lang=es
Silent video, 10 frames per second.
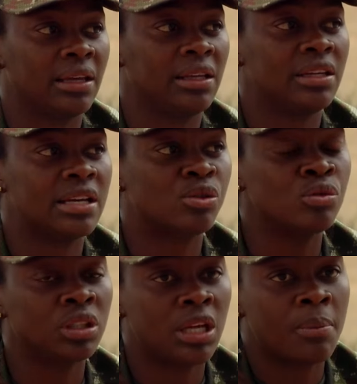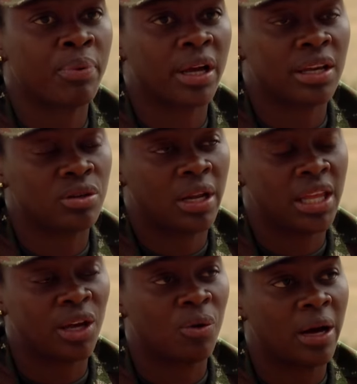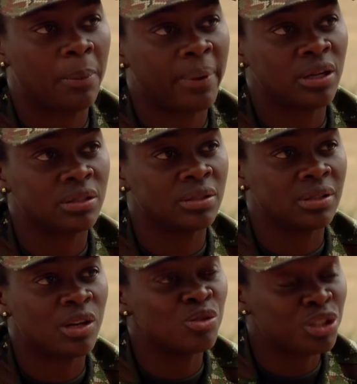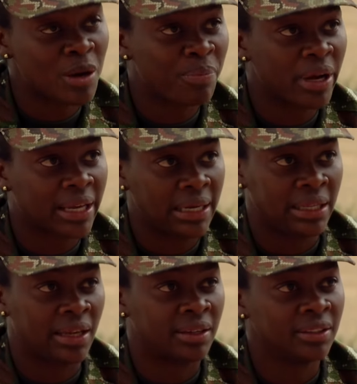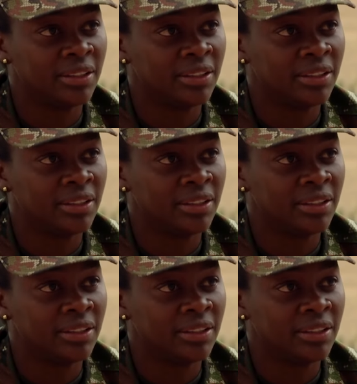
es un tiempo de que yo le dedico a él, pero es, un tiempo de calidad.